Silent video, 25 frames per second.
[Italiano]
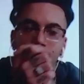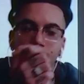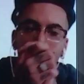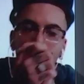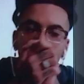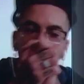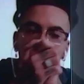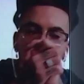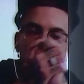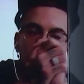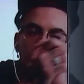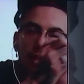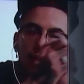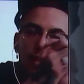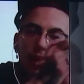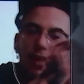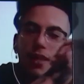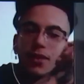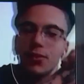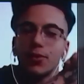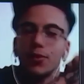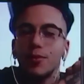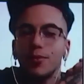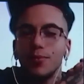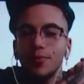
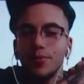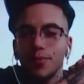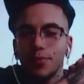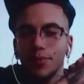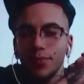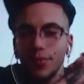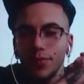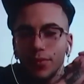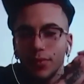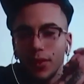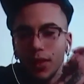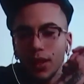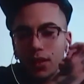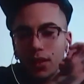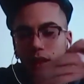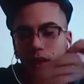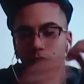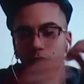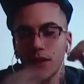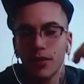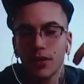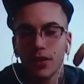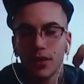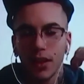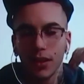Esatto. Carico?
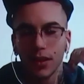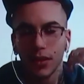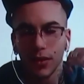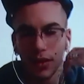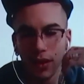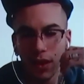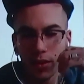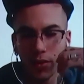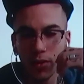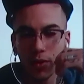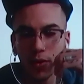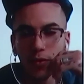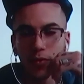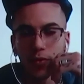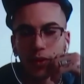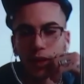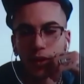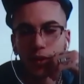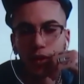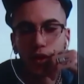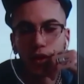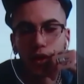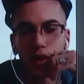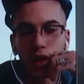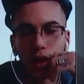Esatto, esatto, esatto. Non
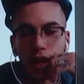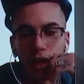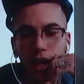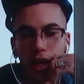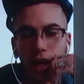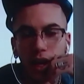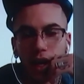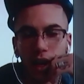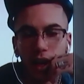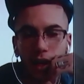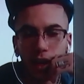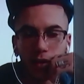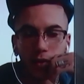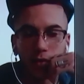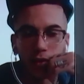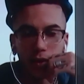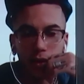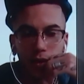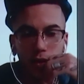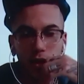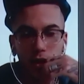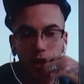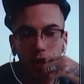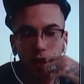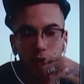vedo, l'ora, non vedo
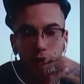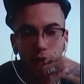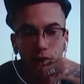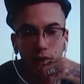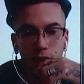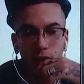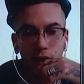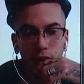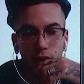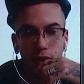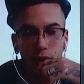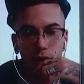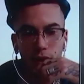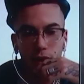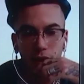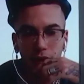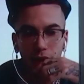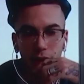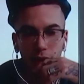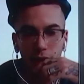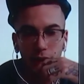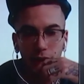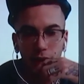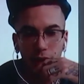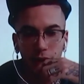l'ora di tornare sul
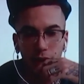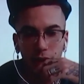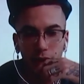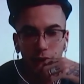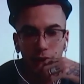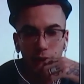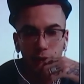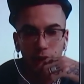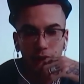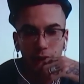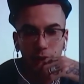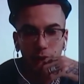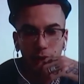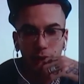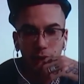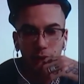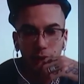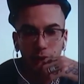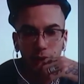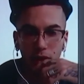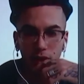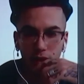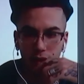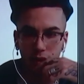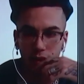palco, anche perché dopo tutta
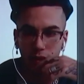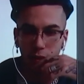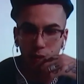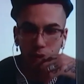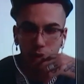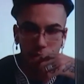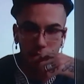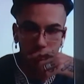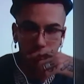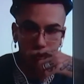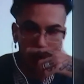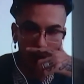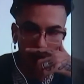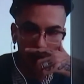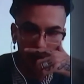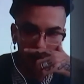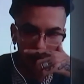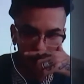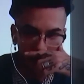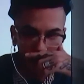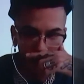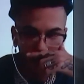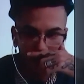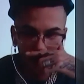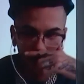questa situazione
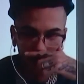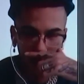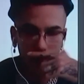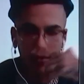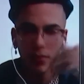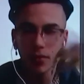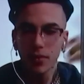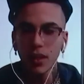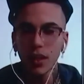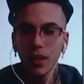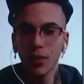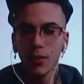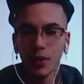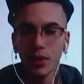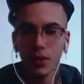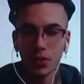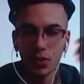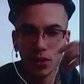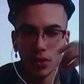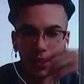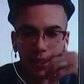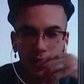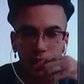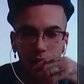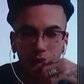penso che
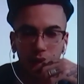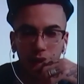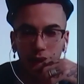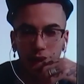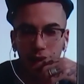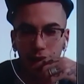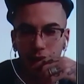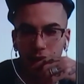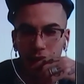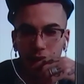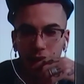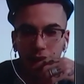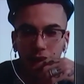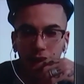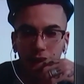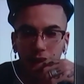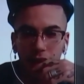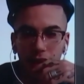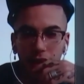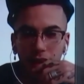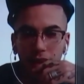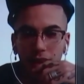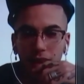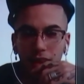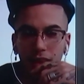sia
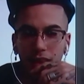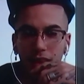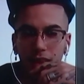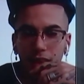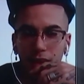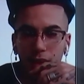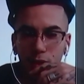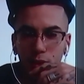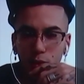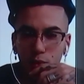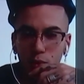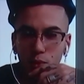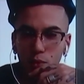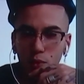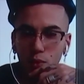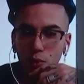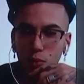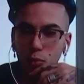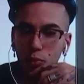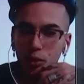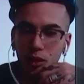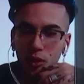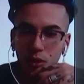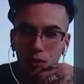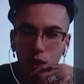un, un,
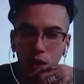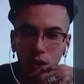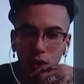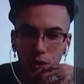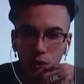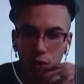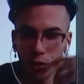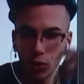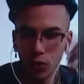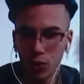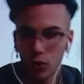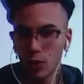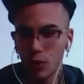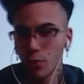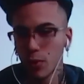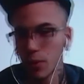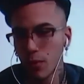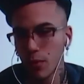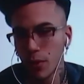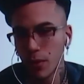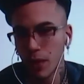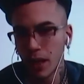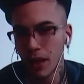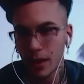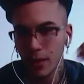bisogno non solo per me
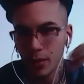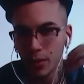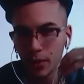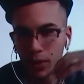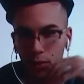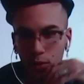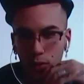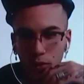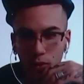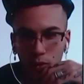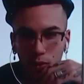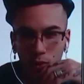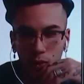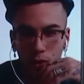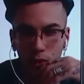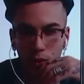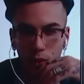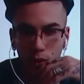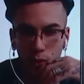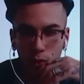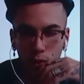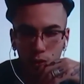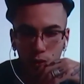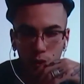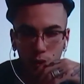ma anche per tutto,
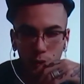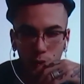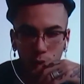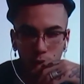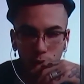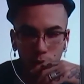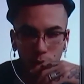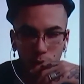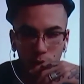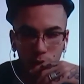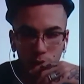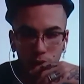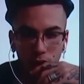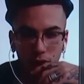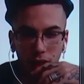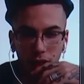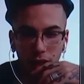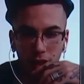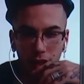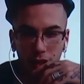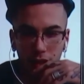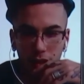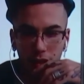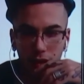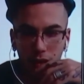tutto, il mondo appunto degli
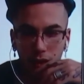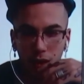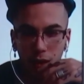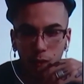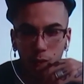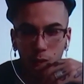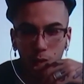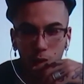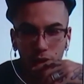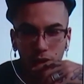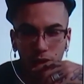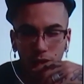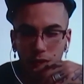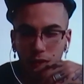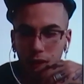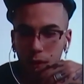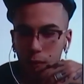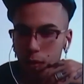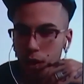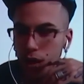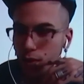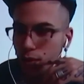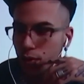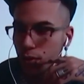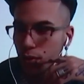artisti che comunque si è
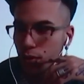fermato